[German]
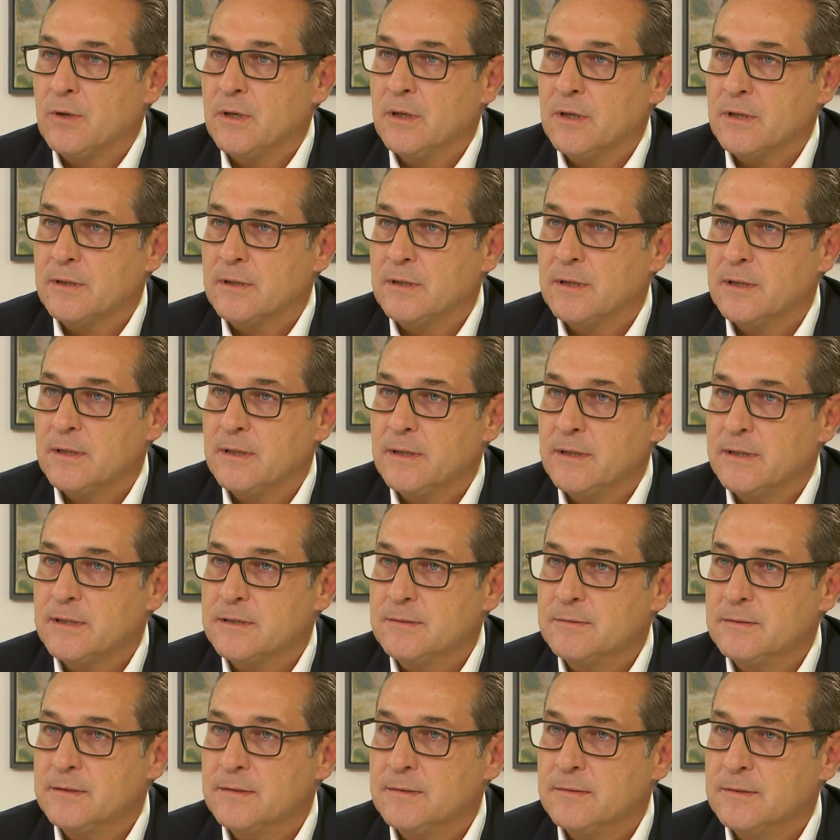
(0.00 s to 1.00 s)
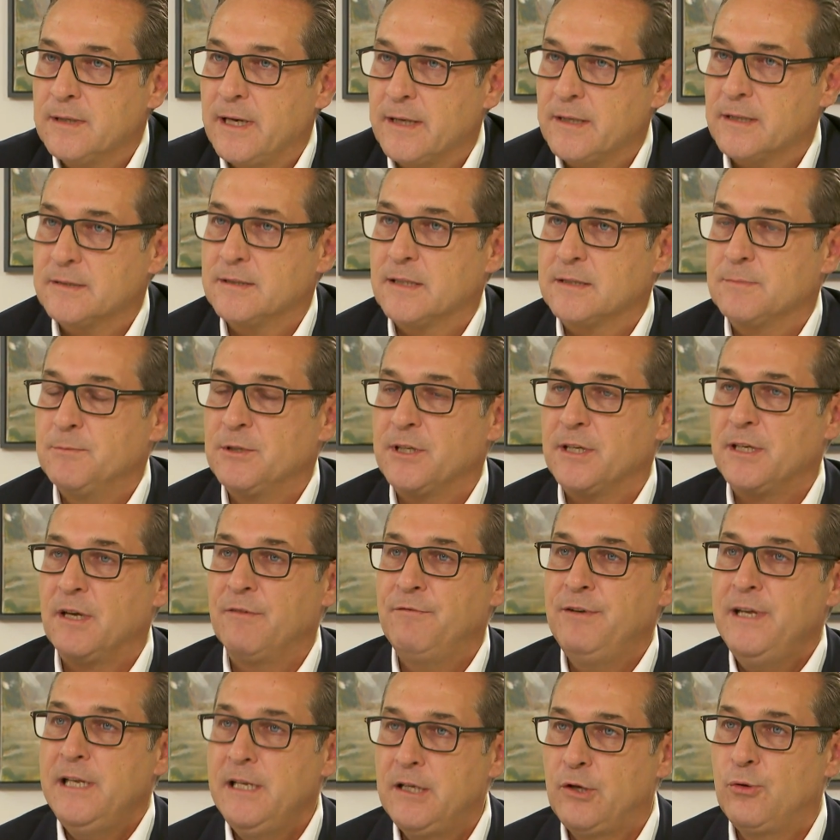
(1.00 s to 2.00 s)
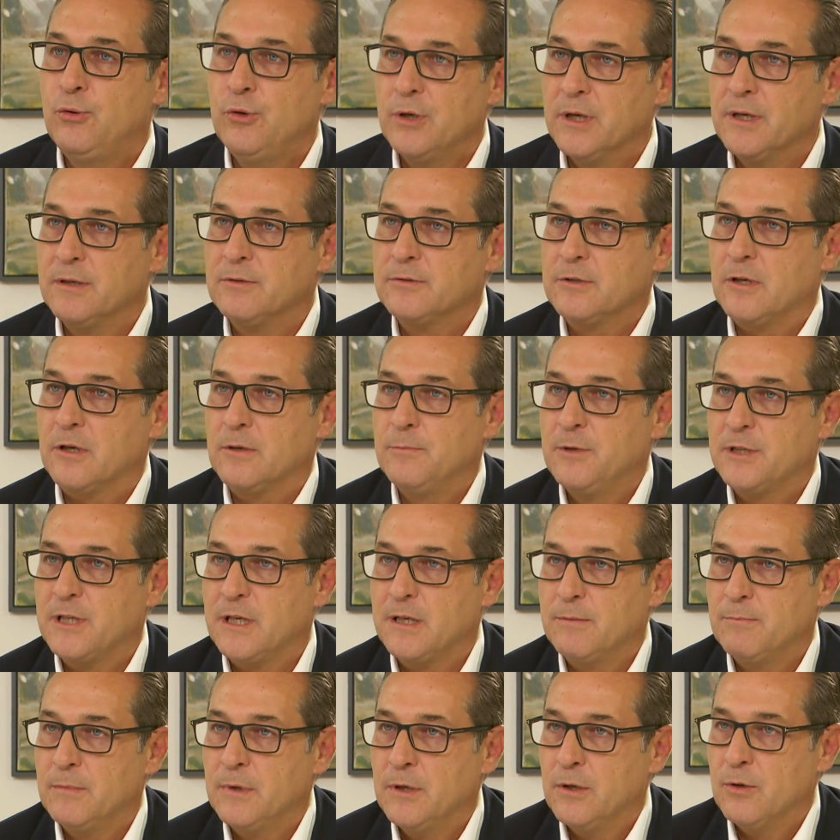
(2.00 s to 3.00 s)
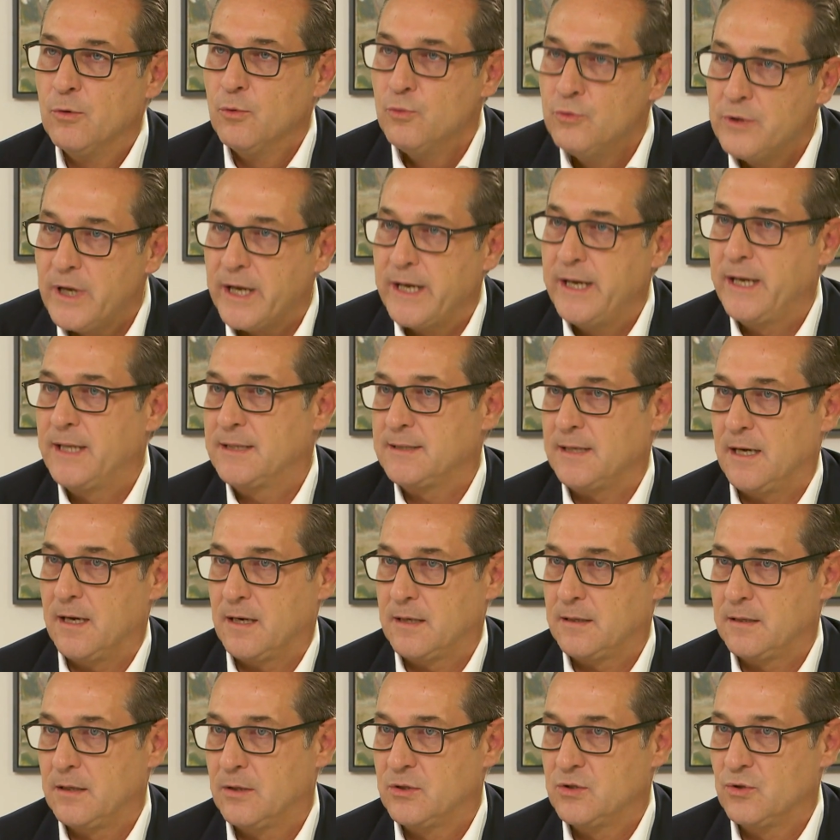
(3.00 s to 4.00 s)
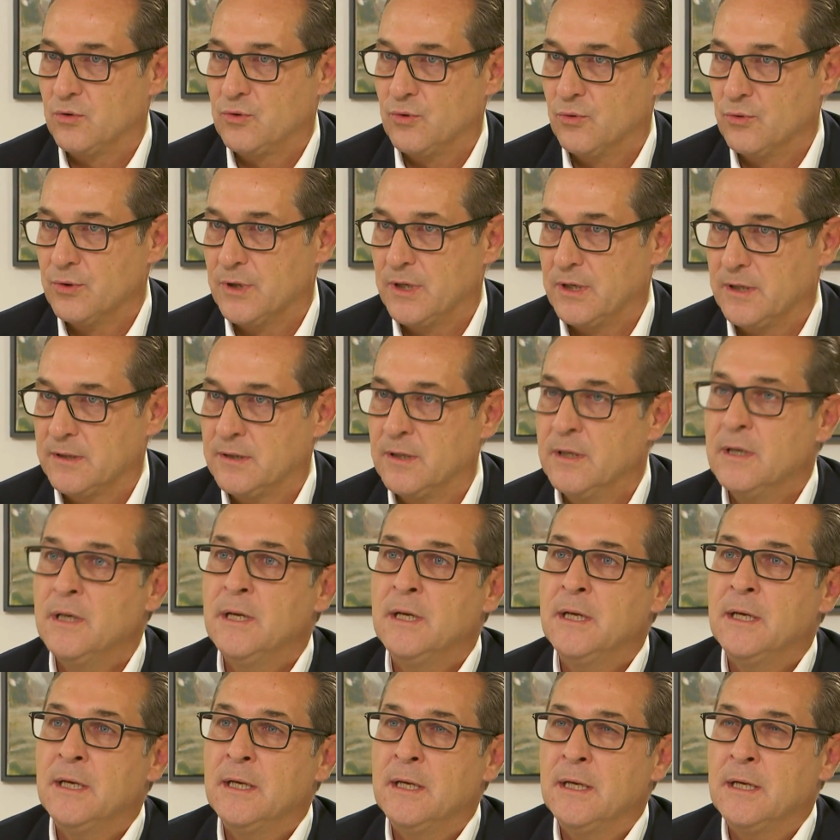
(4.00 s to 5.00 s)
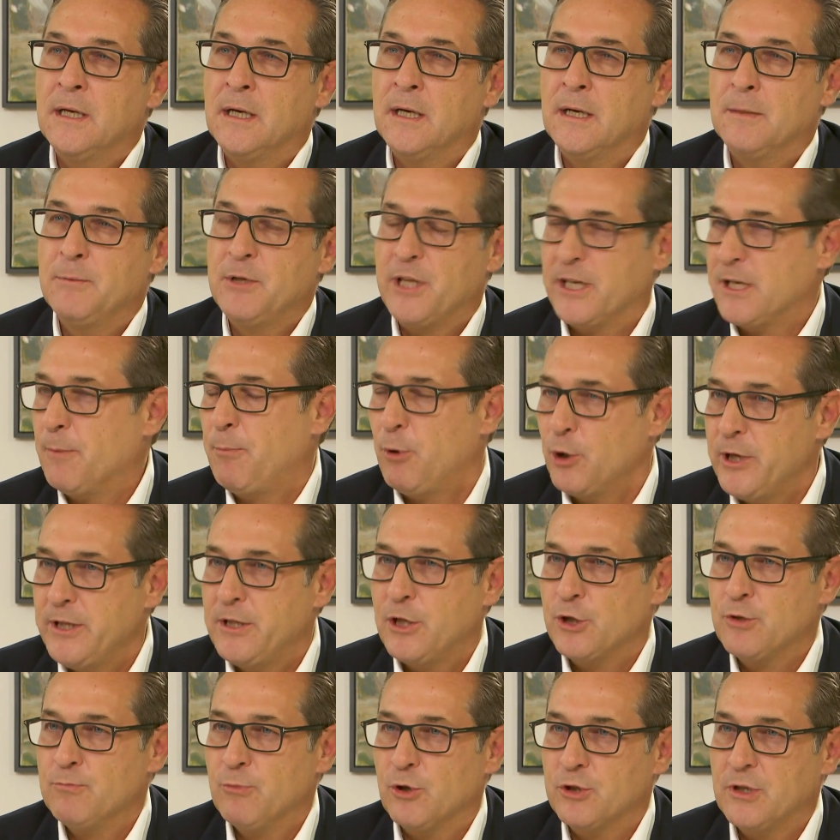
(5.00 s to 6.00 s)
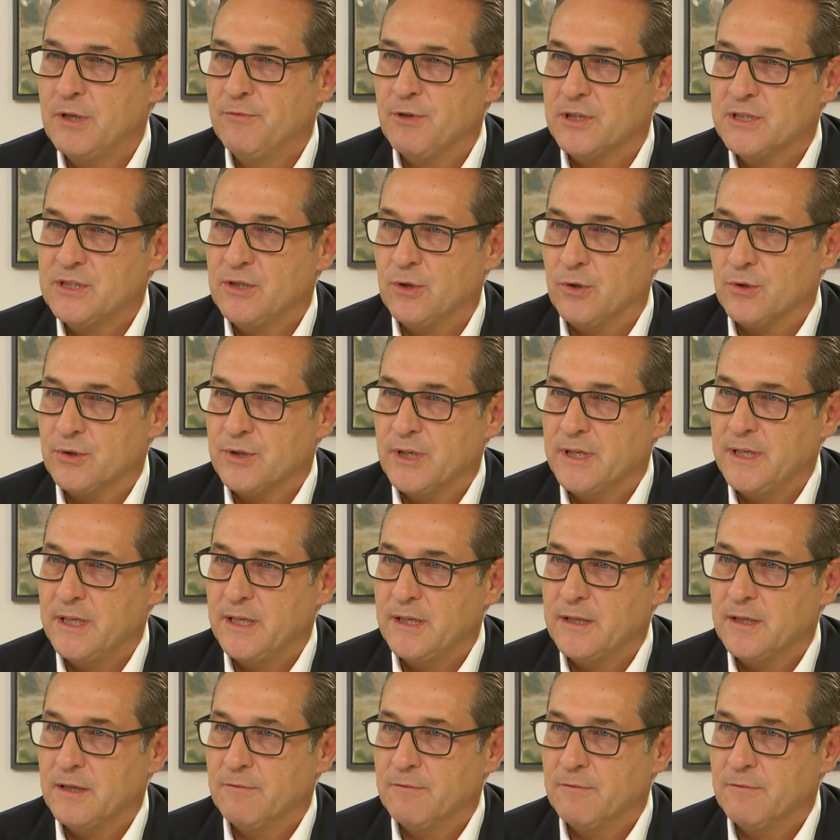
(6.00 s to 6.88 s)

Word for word: hat, äh, es einerseits mit einer Willkür und auch mit einem Unrechtsakt zu tun hat, äh, mit einer politischen Motivation dahinter.